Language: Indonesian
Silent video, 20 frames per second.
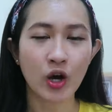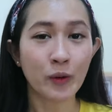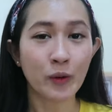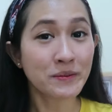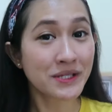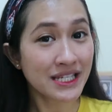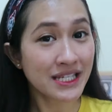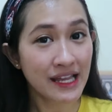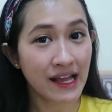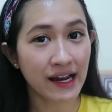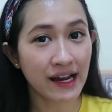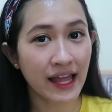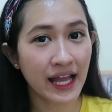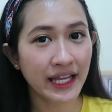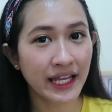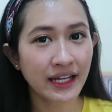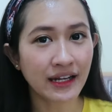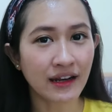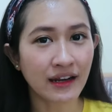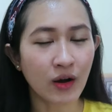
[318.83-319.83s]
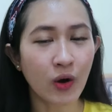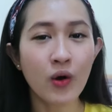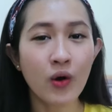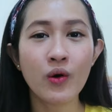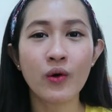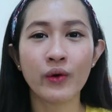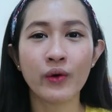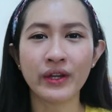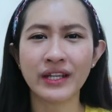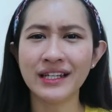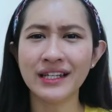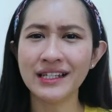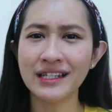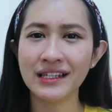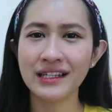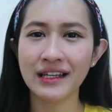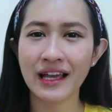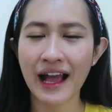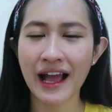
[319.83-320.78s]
Opsi yang lain, oh ini